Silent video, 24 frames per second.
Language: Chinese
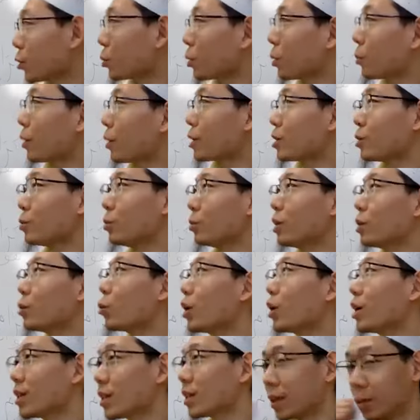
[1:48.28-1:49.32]
要不然把这个门
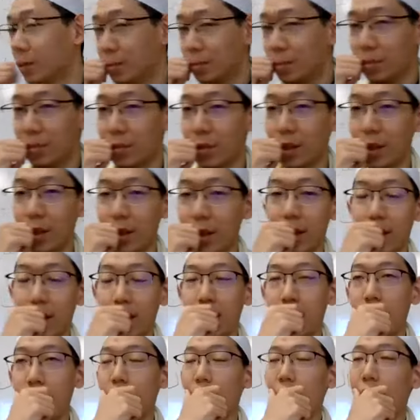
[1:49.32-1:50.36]
关一下，
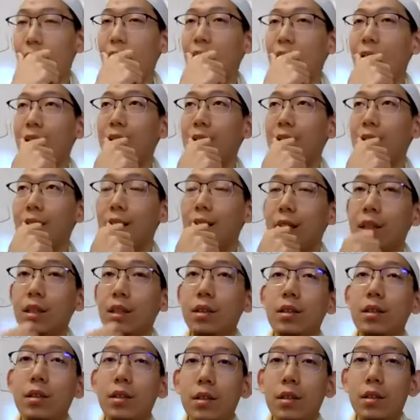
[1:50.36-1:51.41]
呃，
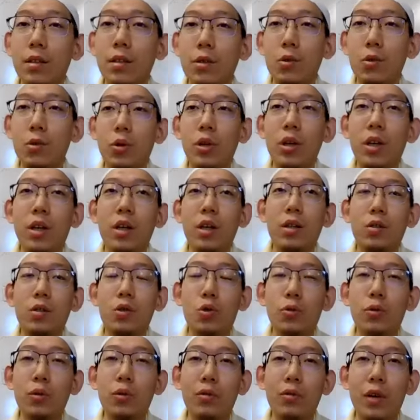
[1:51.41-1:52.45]
所以
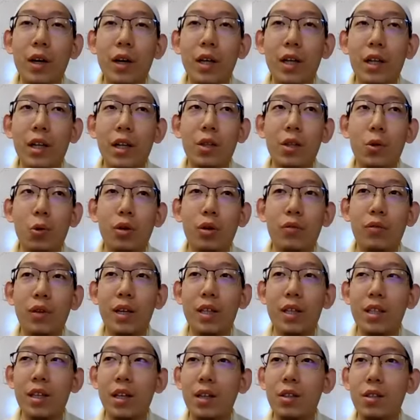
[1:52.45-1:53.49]
中文翻译里你会
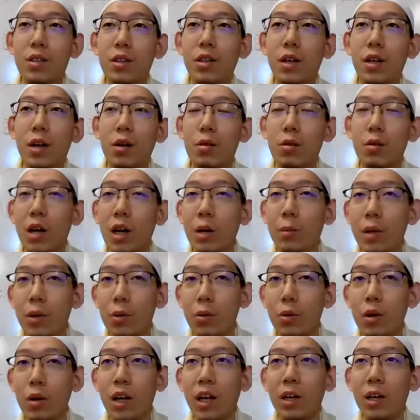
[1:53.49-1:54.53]
发现这个阿拉赫
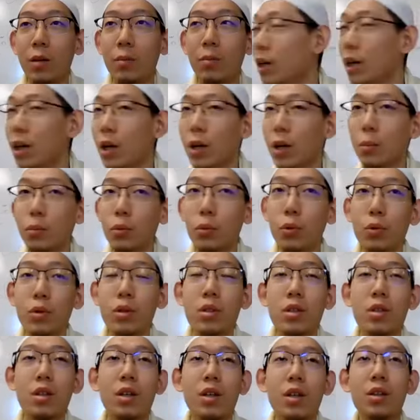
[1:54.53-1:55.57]
曼、a h i m 普
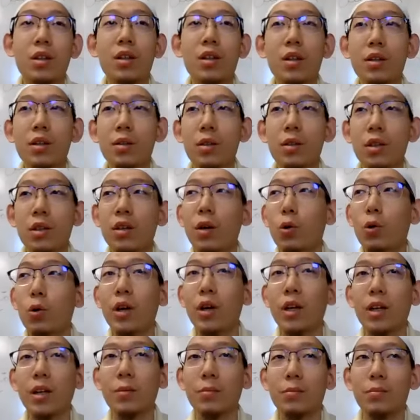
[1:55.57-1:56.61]
慈的特特
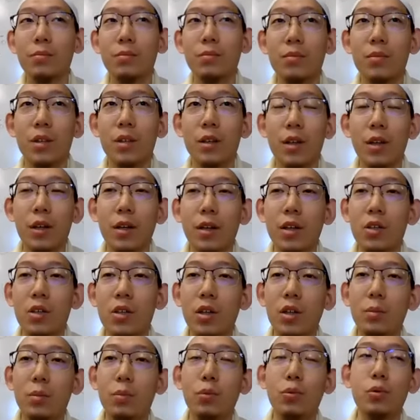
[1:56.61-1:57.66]
惠的，那
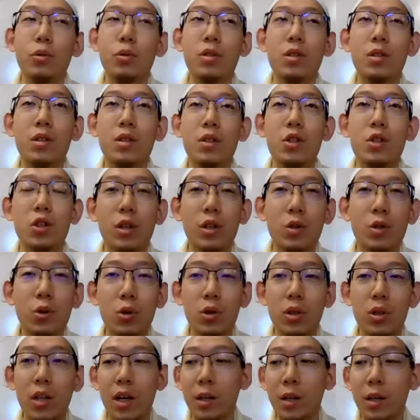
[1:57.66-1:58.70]
这个普慈指的
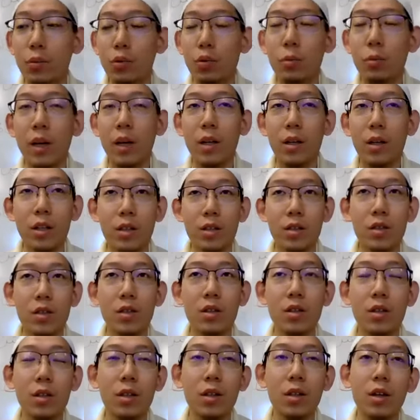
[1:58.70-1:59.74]
就是他的普遍的仁
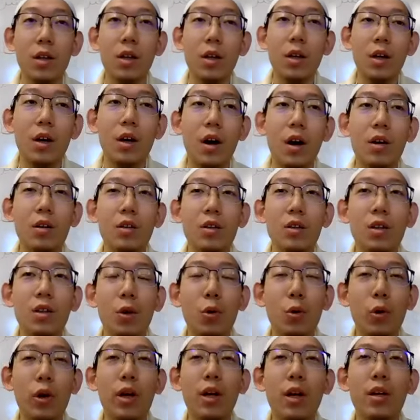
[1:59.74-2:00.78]
慈，而
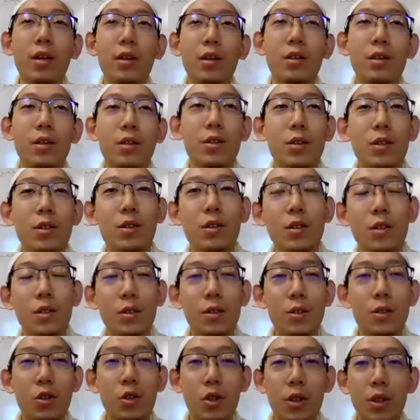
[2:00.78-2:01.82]
特惠
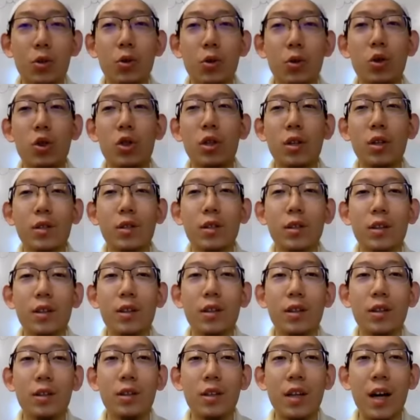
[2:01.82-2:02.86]
指的就是
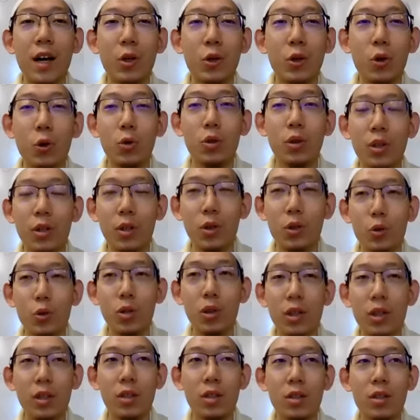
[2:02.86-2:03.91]
他又有特殊
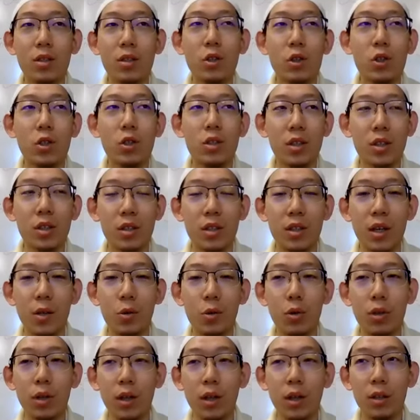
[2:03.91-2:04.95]
的仁慈，是仅
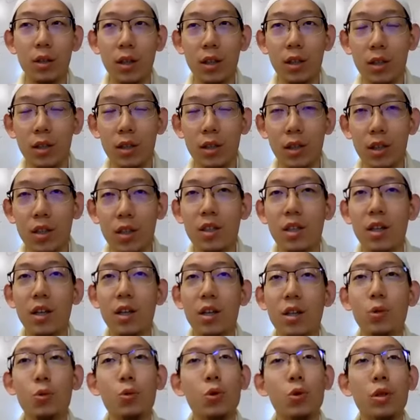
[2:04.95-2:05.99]
限于给特定的一
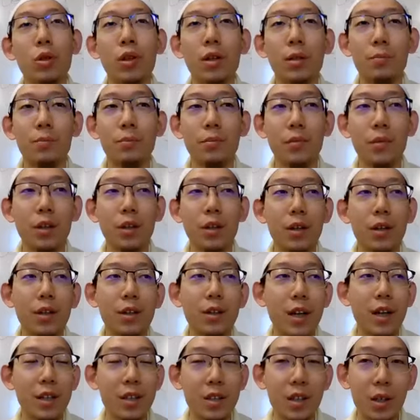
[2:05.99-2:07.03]
些人群的。
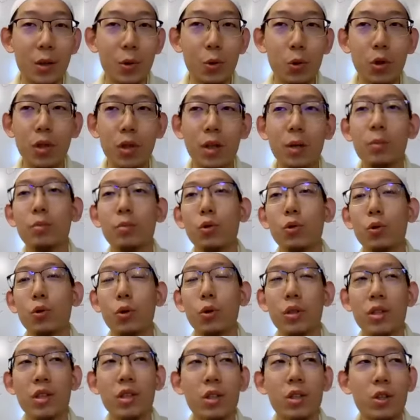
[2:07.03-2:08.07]
哪些人群呢？比如
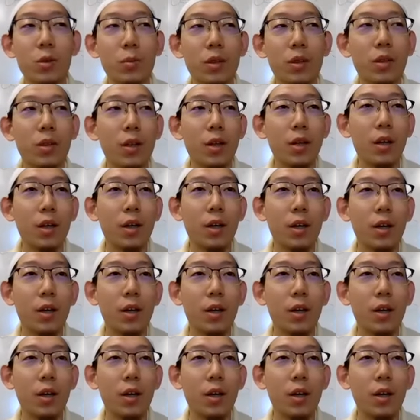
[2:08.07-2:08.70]
说信士们，